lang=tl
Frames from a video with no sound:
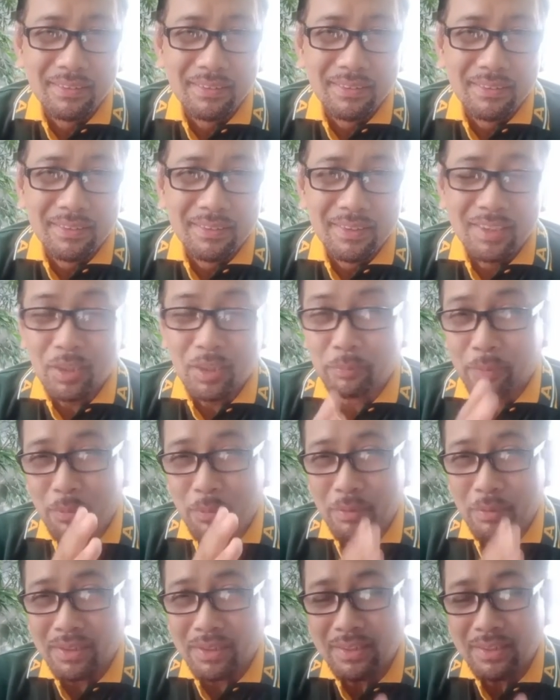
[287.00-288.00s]
sa
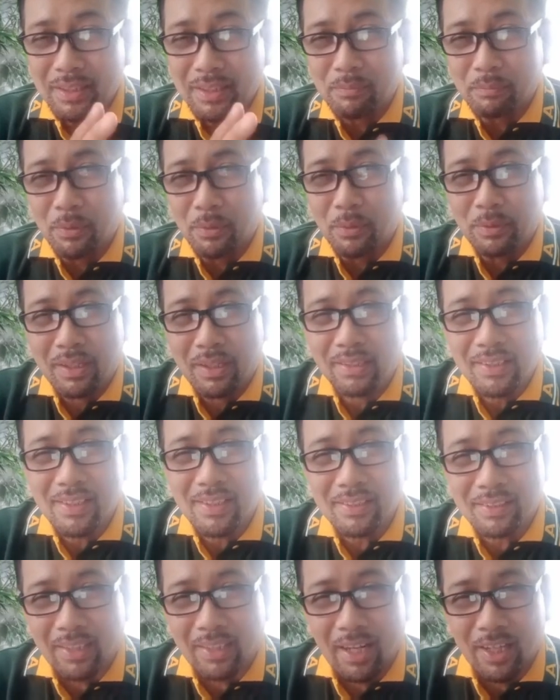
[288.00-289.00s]
pamagitan po ng
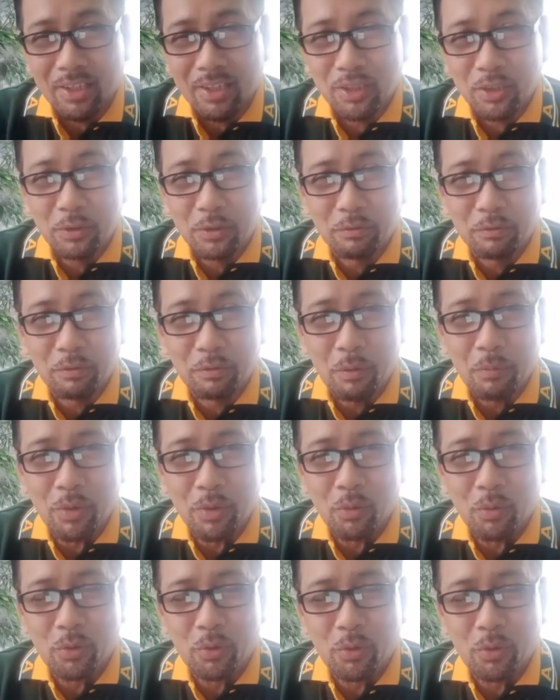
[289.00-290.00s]
instruction from the
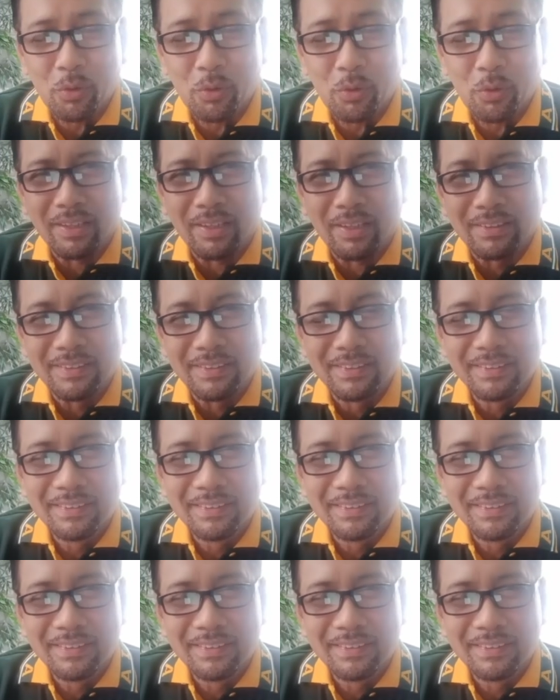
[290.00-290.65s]
Word of God.